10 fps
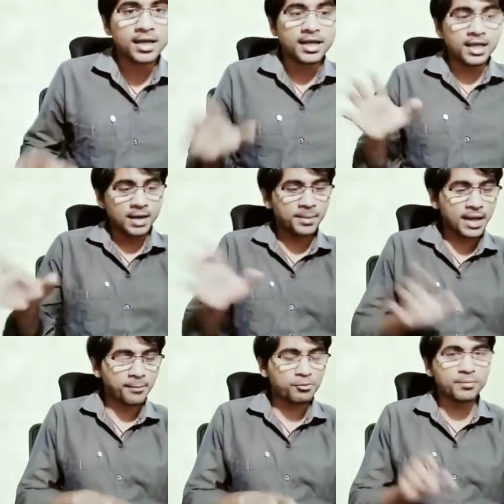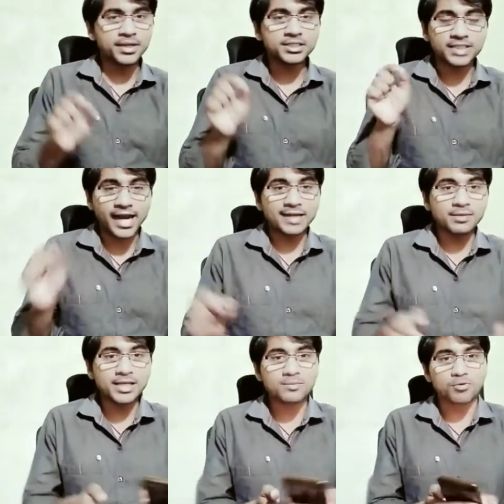यहाँ पर आपको मैं साइड
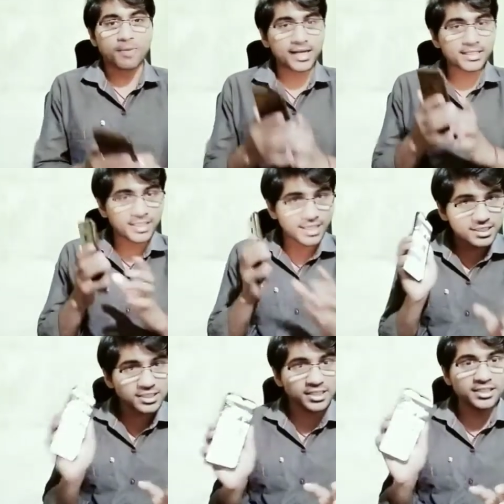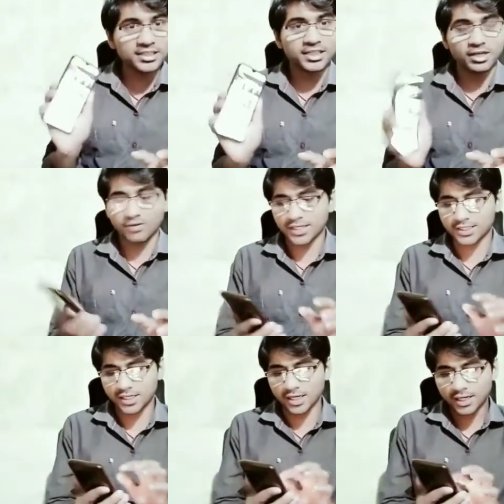में एक मोबाइल की स्क्रीन दिखाऊंगा
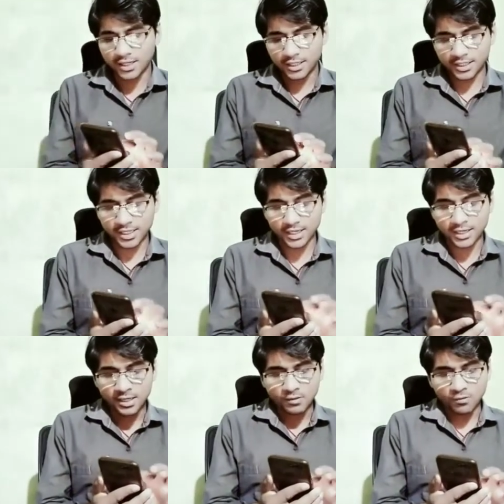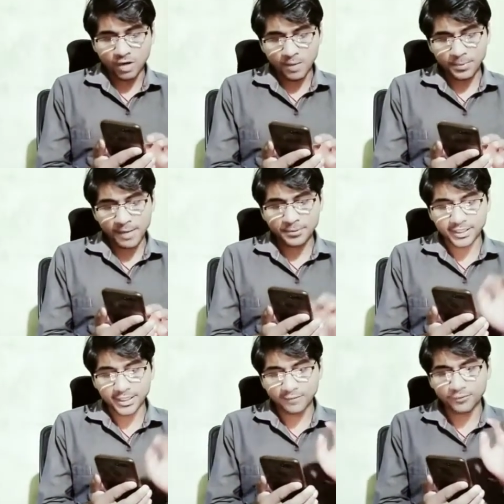इसका ठीक है वहां पर आप
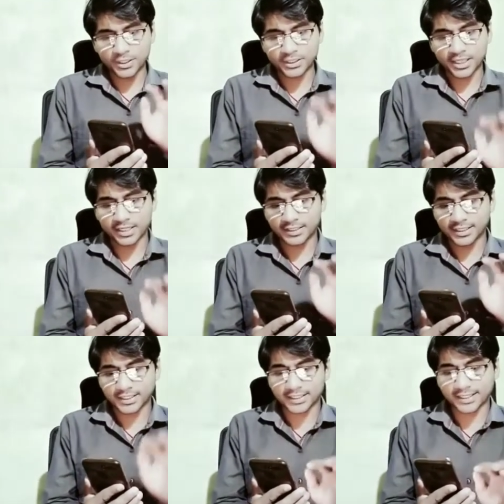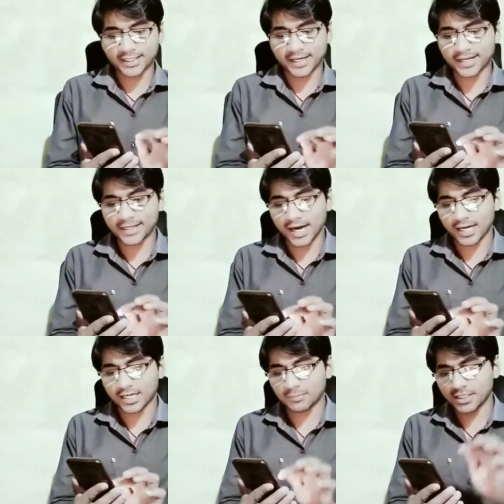केयरफुली ध्यान देते रहिएगा कि
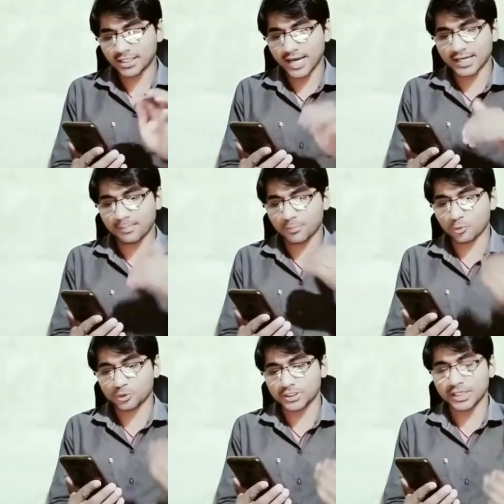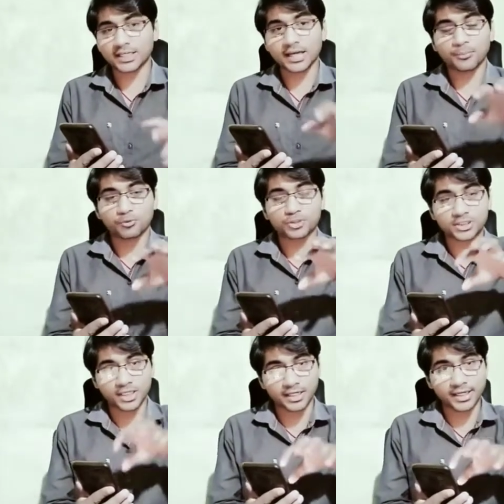आखिर में क्या क्या प्रोसेस है क्या प्रोसेस करना